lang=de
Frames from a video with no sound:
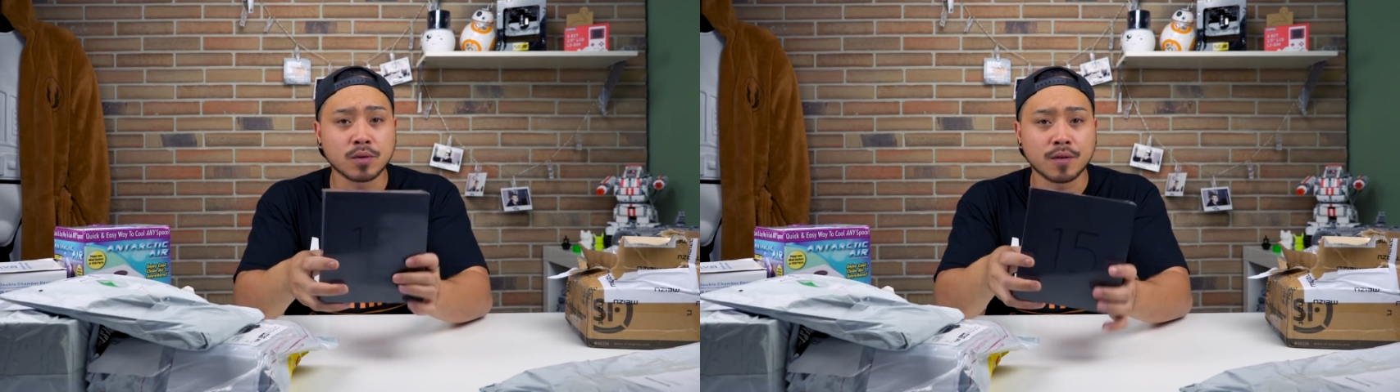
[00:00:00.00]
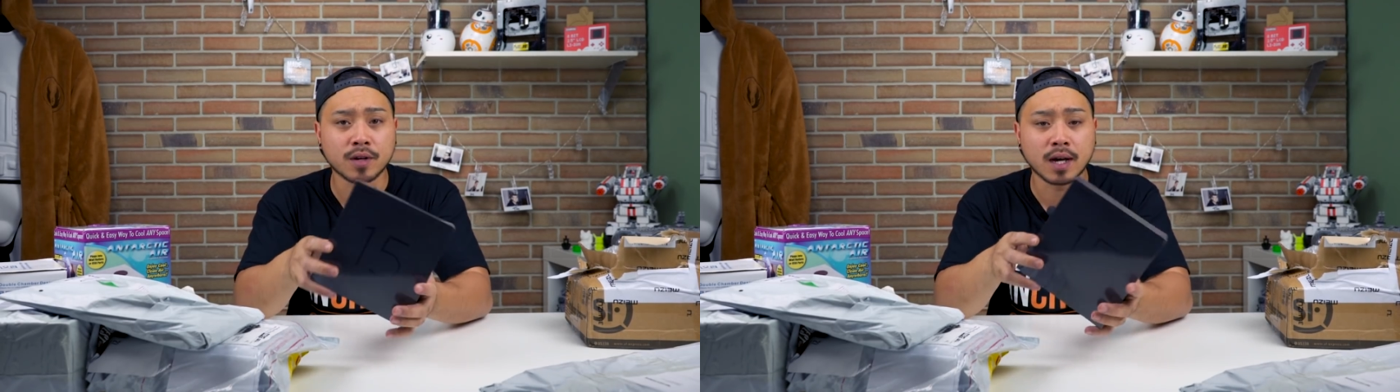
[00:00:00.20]

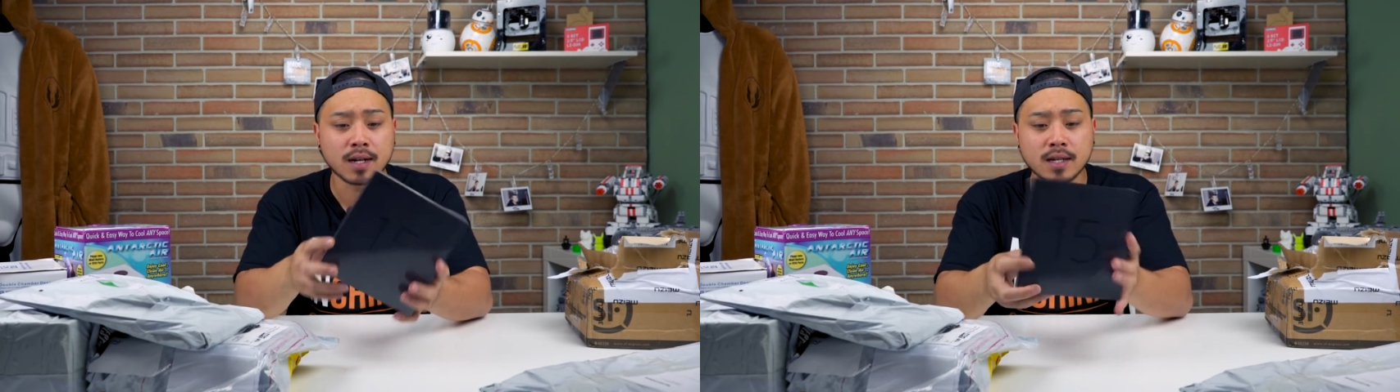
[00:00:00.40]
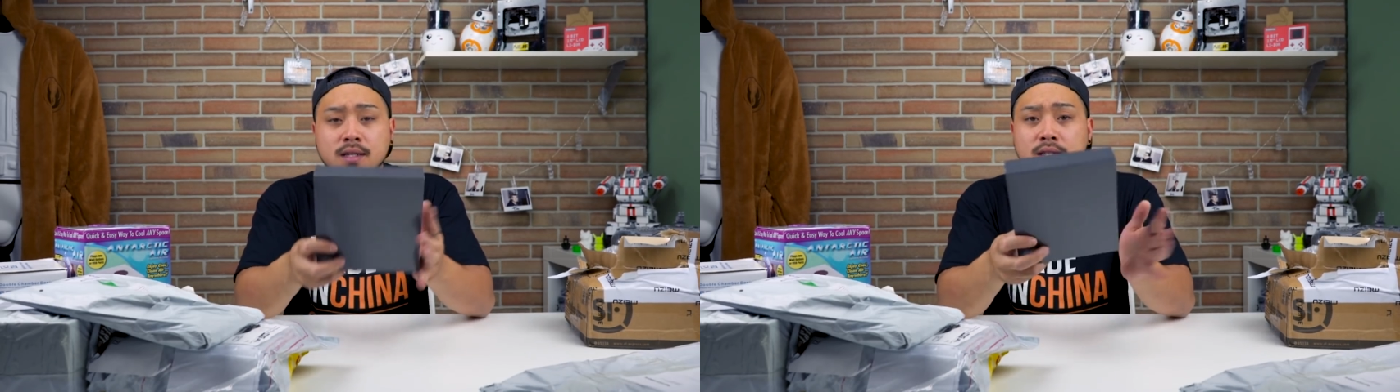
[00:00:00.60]
oder von
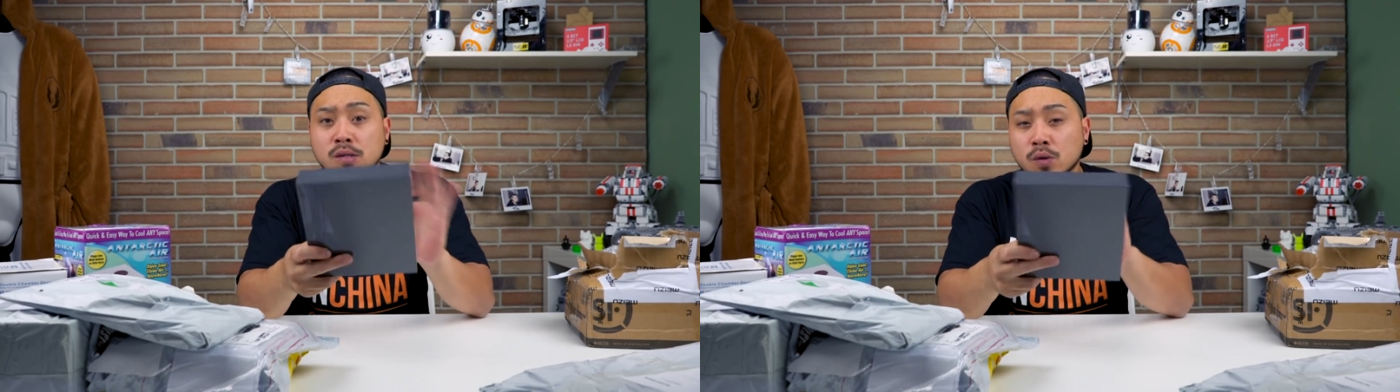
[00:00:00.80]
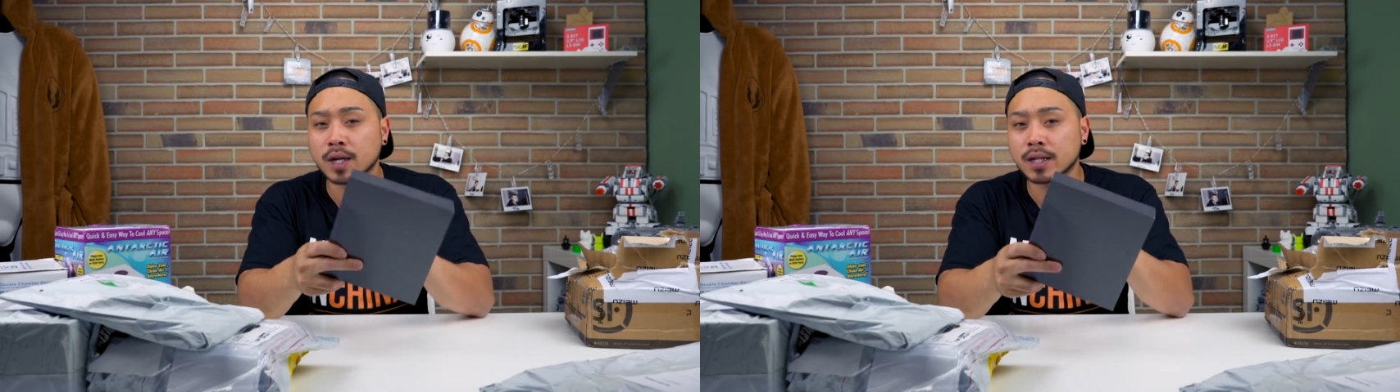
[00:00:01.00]
Alex, das
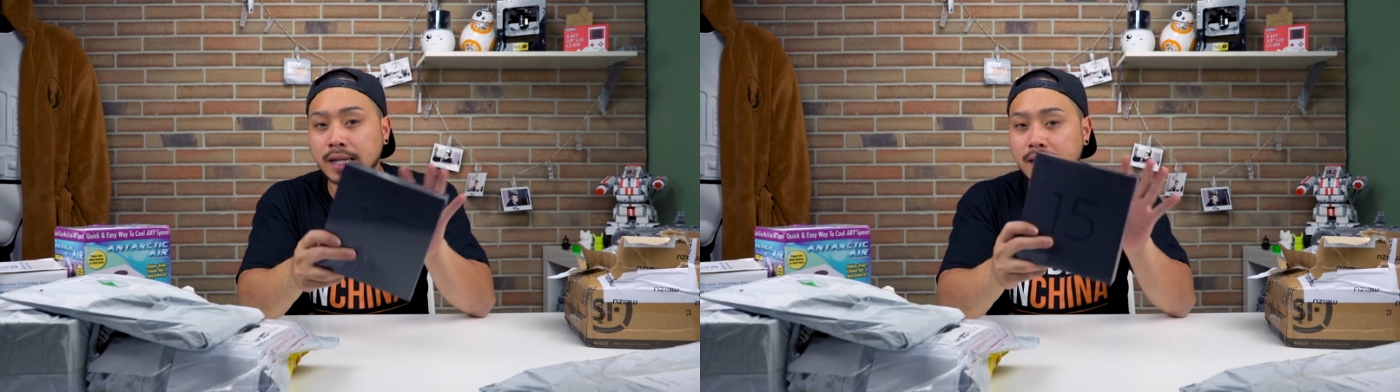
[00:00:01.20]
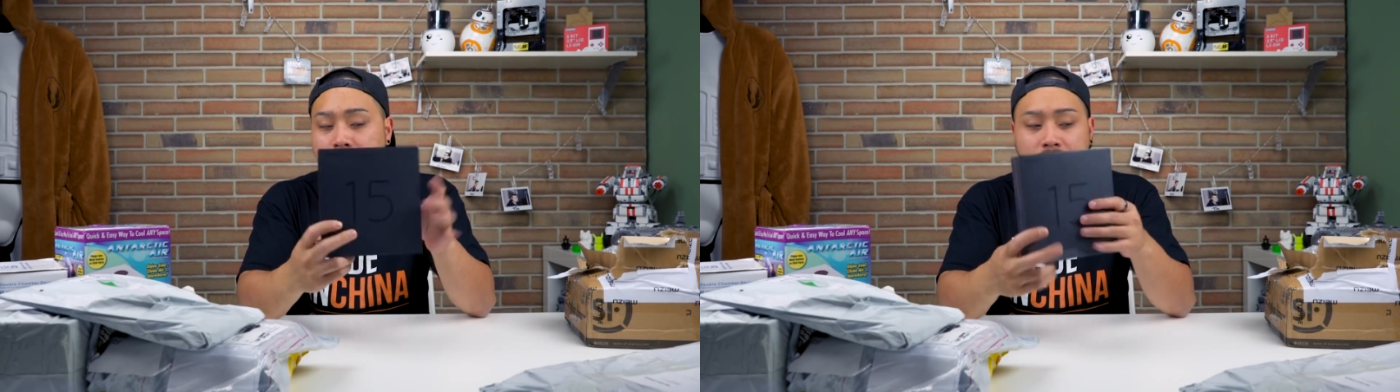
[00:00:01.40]
sind sogar
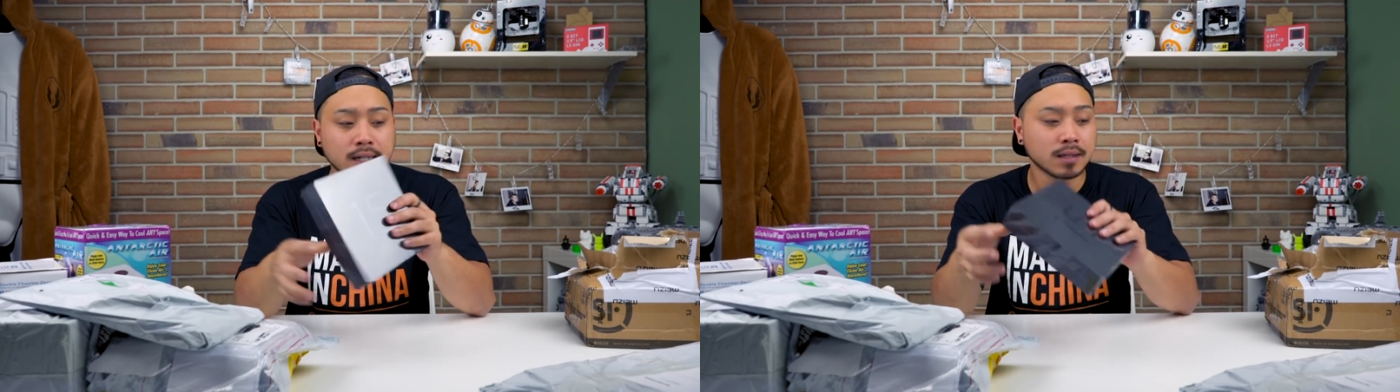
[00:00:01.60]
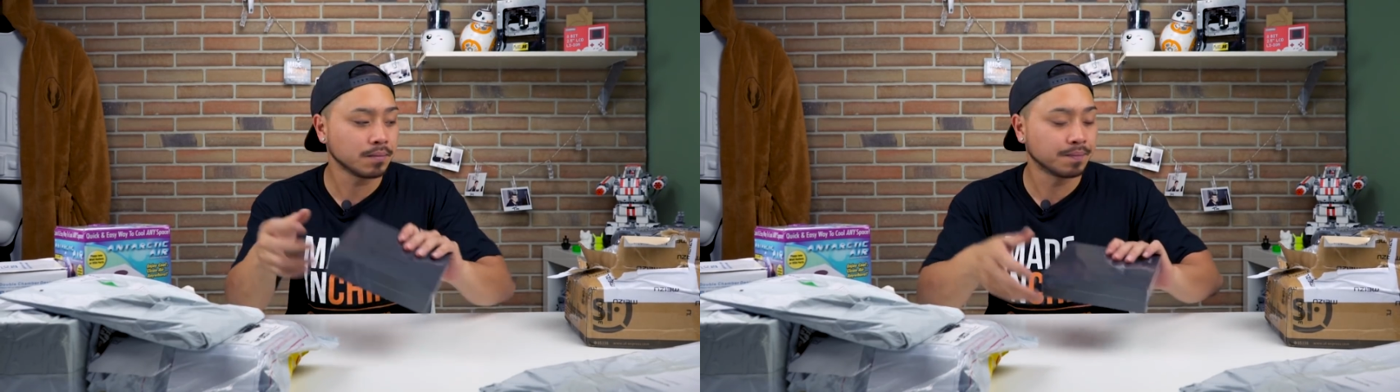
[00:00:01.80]
deren
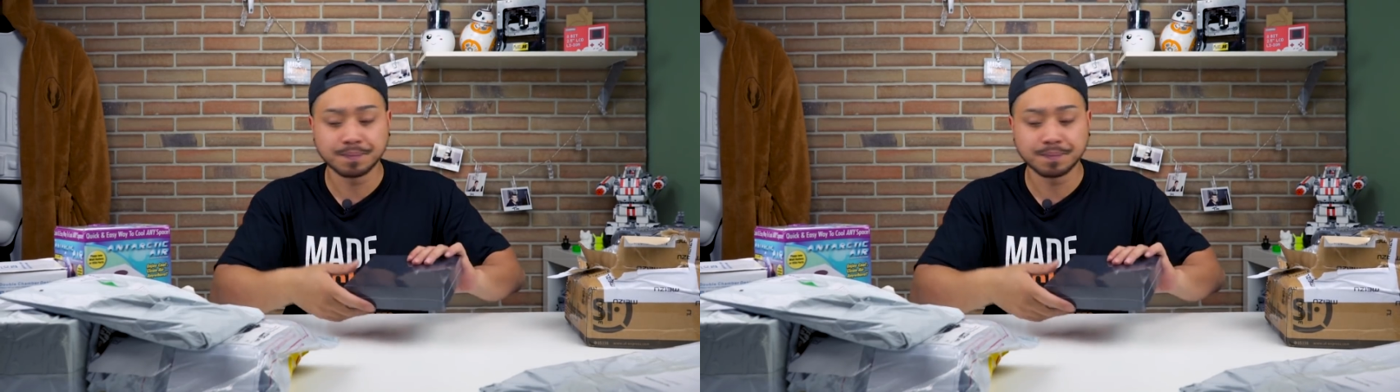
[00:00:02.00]
Dinger.